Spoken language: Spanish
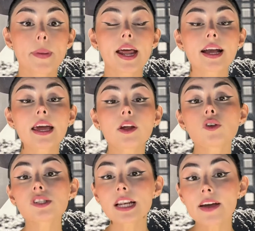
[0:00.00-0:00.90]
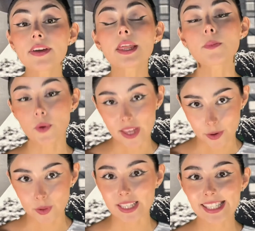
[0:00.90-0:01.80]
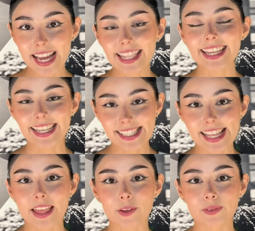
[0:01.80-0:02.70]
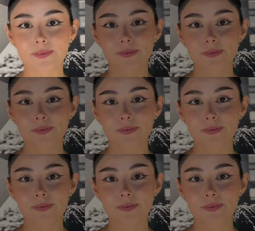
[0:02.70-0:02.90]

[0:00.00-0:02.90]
para cargos clave del Poder Judicial del Estado.